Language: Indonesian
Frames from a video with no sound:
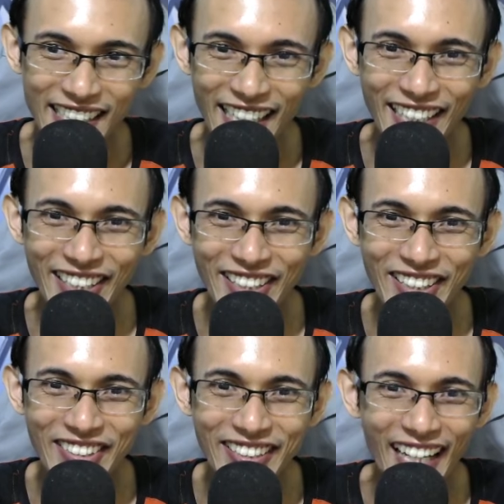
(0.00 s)

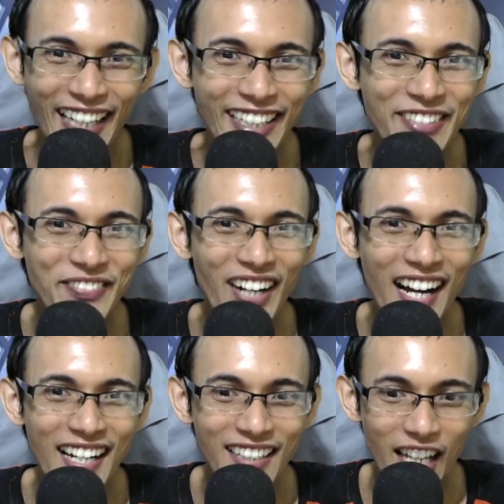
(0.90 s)
Gitu ya, keren
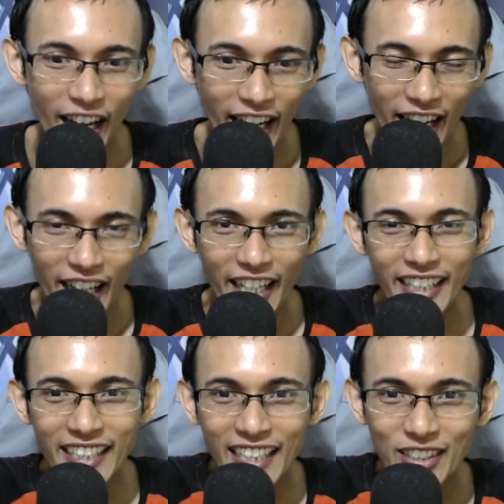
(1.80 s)
banget. Eh,
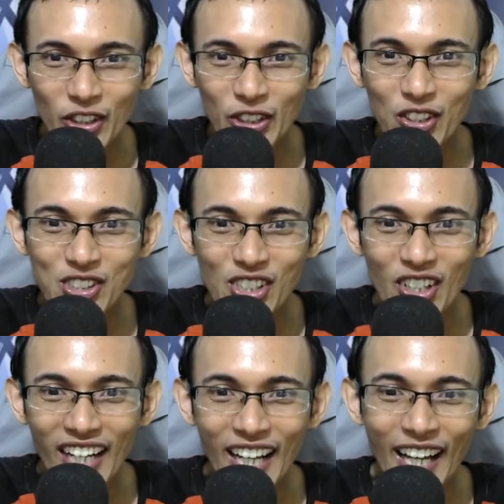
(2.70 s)
ini dari Tokyo Soul.